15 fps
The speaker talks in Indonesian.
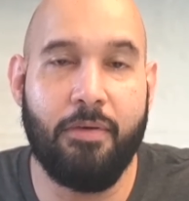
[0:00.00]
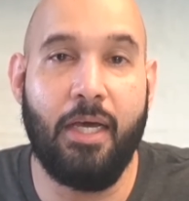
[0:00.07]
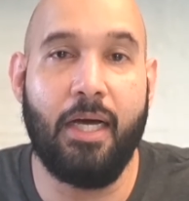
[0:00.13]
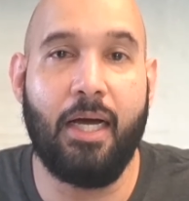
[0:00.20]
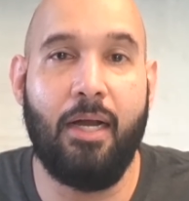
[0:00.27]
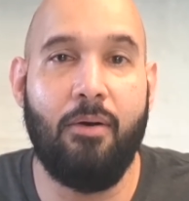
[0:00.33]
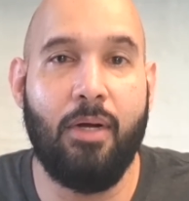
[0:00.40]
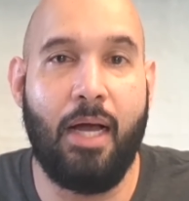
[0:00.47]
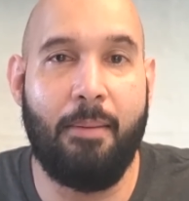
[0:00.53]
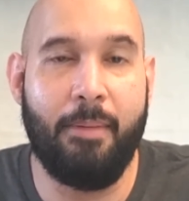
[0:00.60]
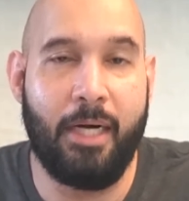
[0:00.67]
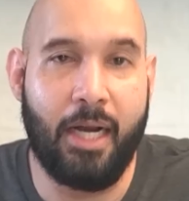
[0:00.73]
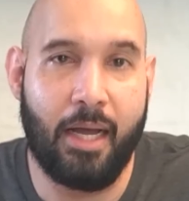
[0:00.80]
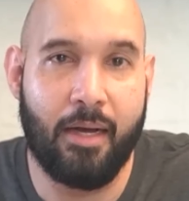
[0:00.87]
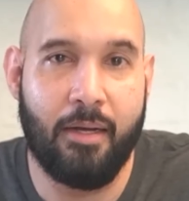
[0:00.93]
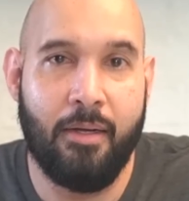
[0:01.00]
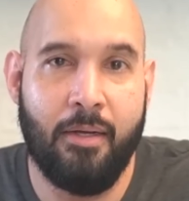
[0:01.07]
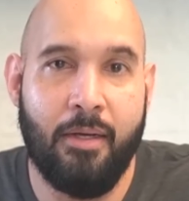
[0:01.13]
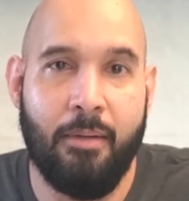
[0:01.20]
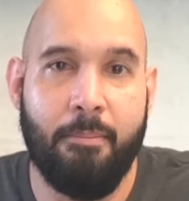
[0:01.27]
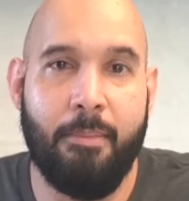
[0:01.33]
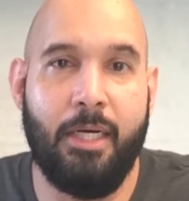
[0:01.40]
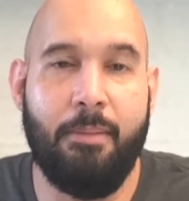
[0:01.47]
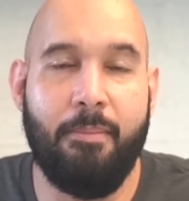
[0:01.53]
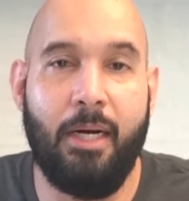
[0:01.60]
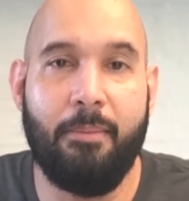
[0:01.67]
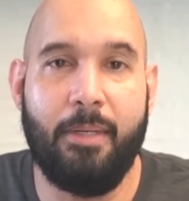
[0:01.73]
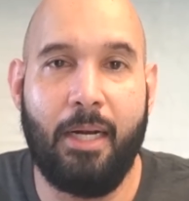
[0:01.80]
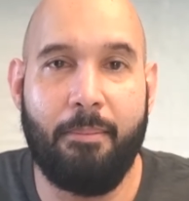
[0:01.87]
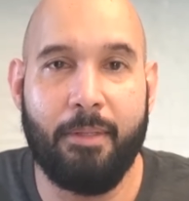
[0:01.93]
Ya kalau nggak menang,
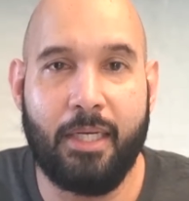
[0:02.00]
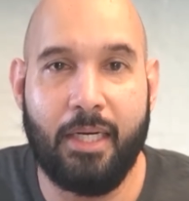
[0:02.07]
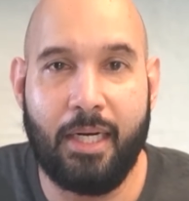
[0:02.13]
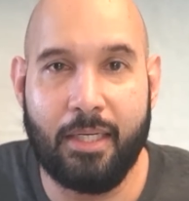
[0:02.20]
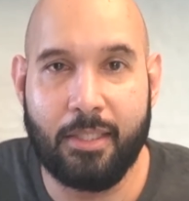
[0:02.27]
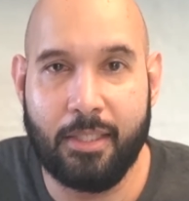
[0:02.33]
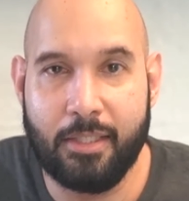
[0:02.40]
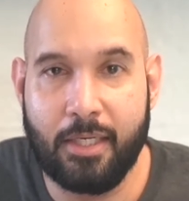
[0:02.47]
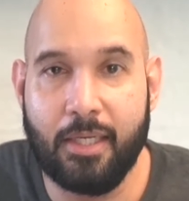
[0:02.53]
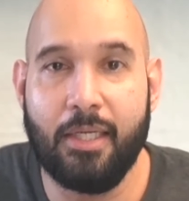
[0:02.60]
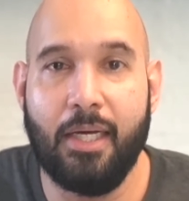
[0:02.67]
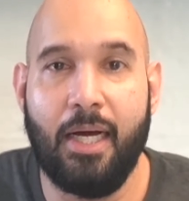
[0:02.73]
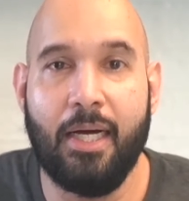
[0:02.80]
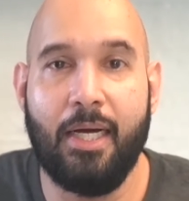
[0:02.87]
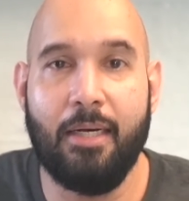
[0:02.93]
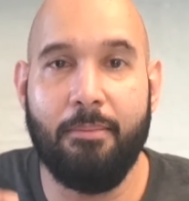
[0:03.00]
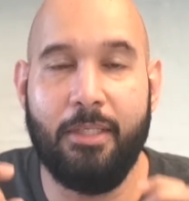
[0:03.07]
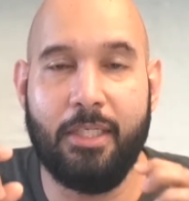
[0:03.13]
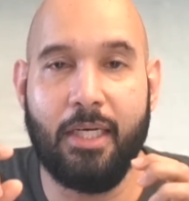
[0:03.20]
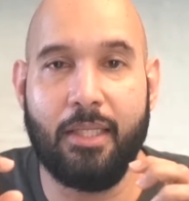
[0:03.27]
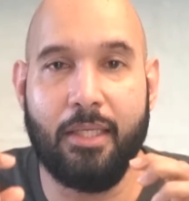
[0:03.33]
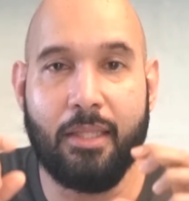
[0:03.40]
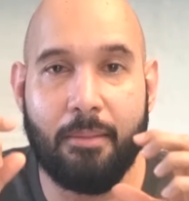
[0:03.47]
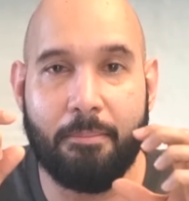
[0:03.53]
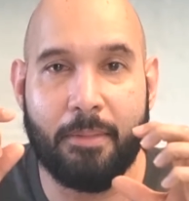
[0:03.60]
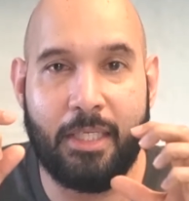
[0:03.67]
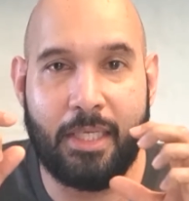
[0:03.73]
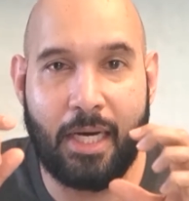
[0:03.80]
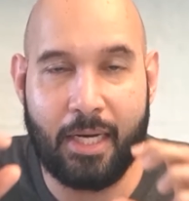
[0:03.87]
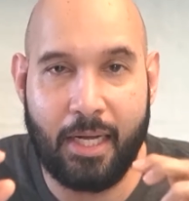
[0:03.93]
minimal mendapatkan hasil seri agar bisa tetap
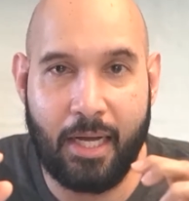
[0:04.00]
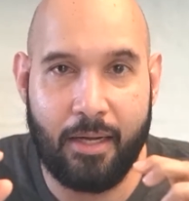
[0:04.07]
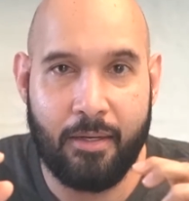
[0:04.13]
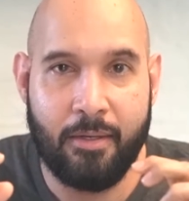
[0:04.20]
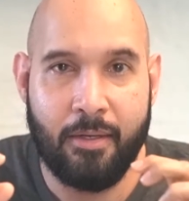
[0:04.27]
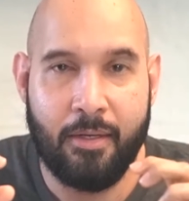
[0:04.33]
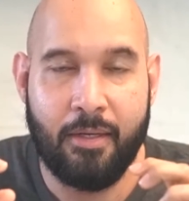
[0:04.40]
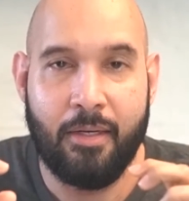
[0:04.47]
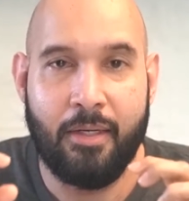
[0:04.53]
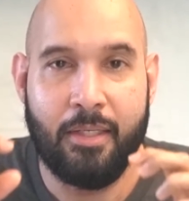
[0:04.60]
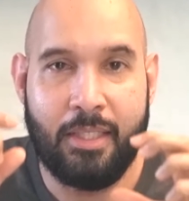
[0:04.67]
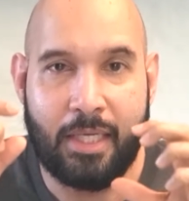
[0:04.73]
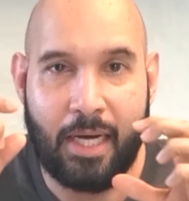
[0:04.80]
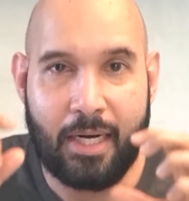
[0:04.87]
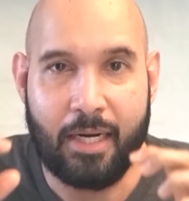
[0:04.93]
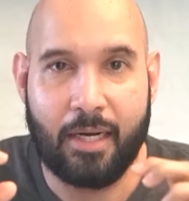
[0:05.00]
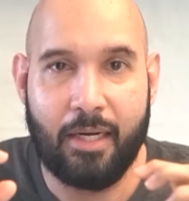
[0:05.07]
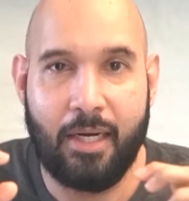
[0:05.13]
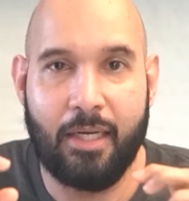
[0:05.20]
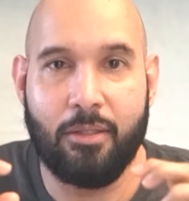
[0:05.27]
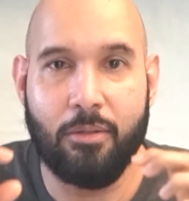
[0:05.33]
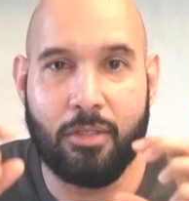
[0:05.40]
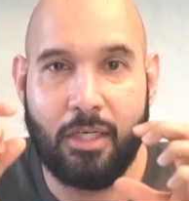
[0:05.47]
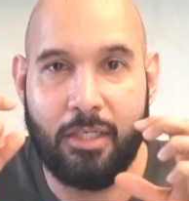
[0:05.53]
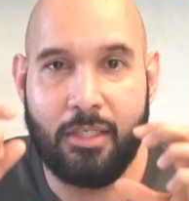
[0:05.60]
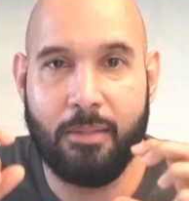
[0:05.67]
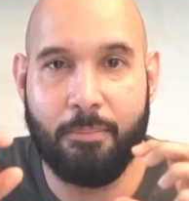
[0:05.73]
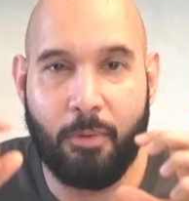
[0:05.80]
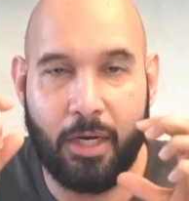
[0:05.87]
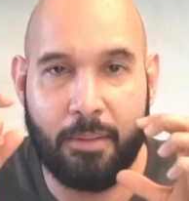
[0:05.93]
menjaga jarak atau
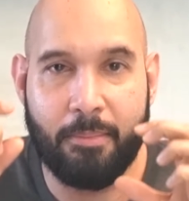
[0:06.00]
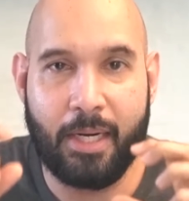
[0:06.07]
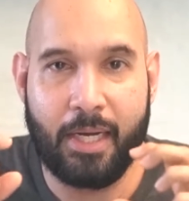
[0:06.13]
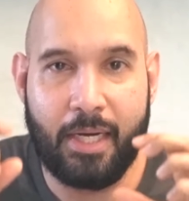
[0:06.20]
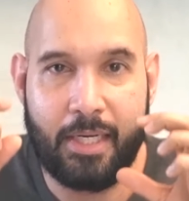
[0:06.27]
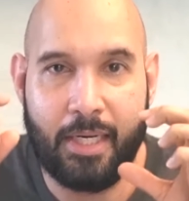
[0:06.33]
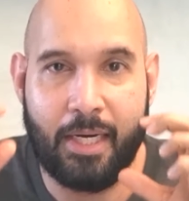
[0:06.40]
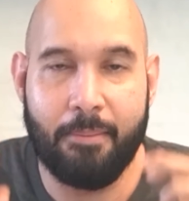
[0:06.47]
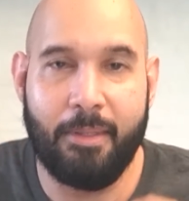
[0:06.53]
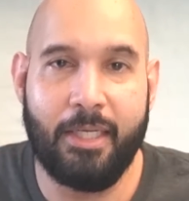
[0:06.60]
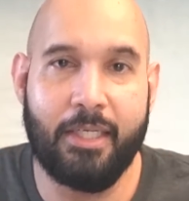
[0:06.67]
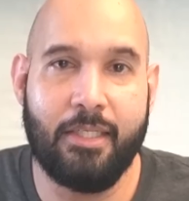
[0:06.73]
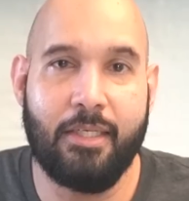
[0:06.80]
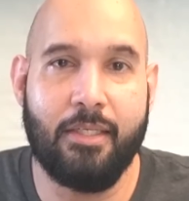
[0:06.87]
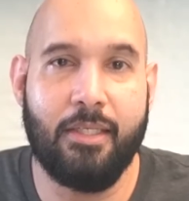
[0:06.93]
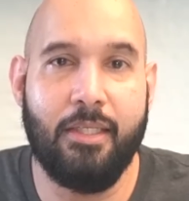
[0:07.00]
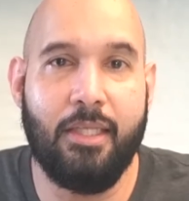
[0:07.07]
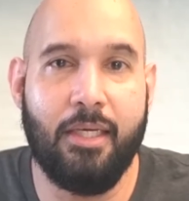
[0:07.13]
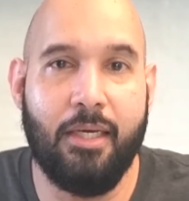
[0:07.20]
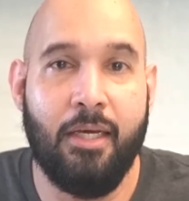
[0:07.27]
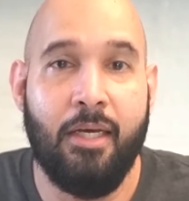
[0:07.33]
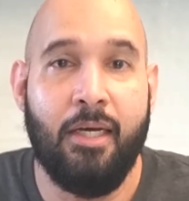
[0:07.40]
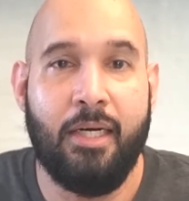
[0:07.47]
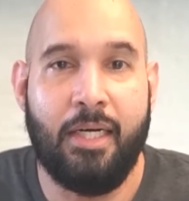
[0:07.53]
selisih poin mereka dengan Manchester City.